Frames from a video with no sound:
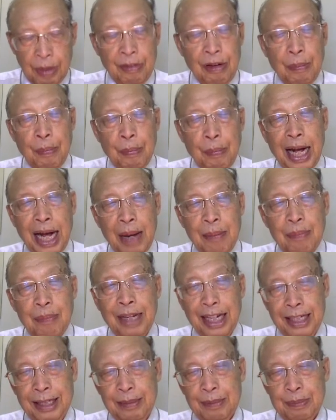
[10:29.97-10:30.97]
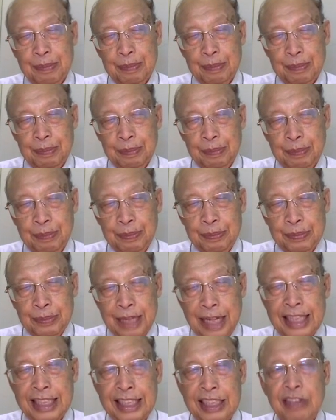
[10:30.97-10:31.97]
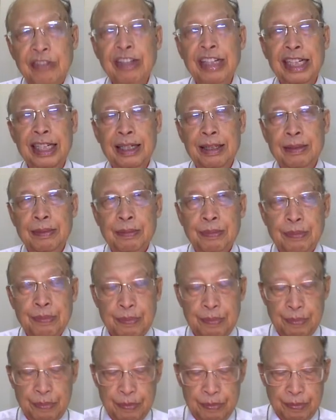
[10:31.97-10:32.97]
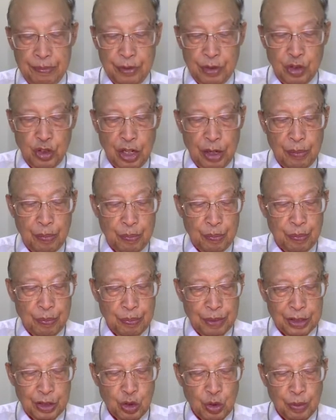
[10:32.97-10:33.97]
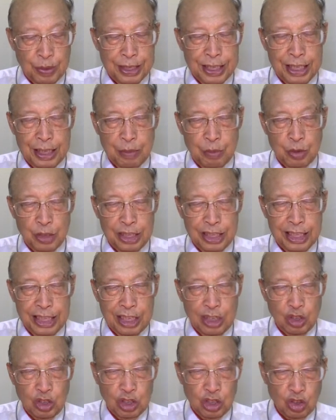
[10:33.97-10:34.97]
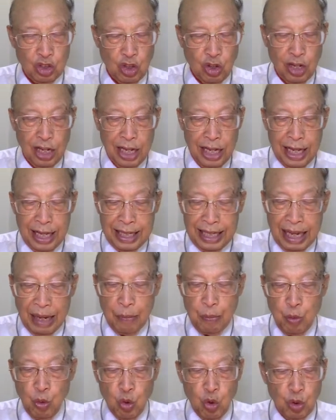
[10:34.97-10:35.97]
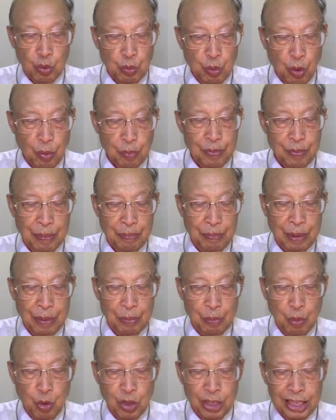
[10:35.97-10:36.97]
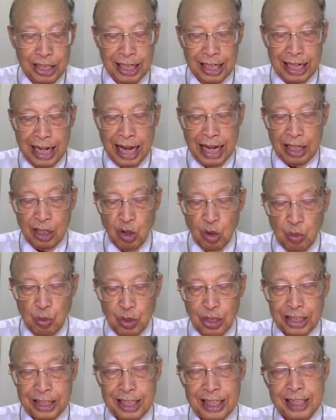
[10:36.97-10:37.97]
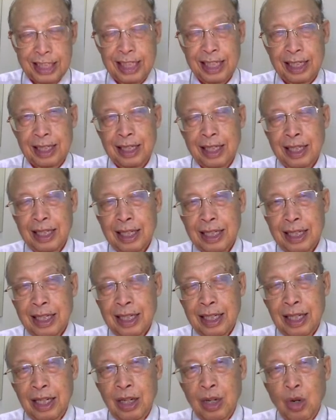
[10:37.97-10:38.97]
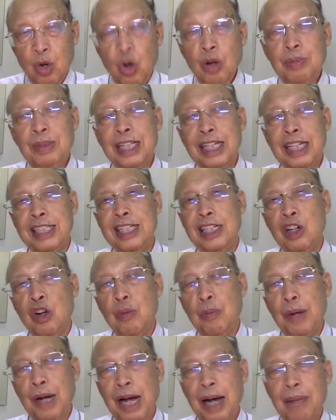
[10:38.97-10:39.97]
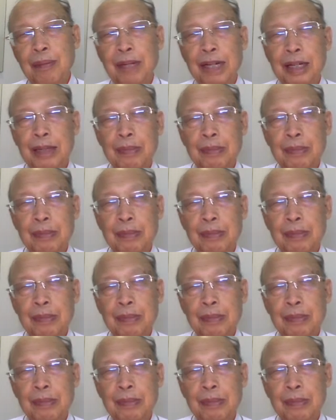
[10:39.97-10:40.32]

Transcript: ว่าพระคานั้นให้ชีวิต อยู่ในพระสุภาษิตบุตรสี่้อแก่ผู้คนพบและปินปัวเนื้อกายของผู้นั้นทั้งสิ้น ความศักดิ์สิทธิ์ของพระคานั้น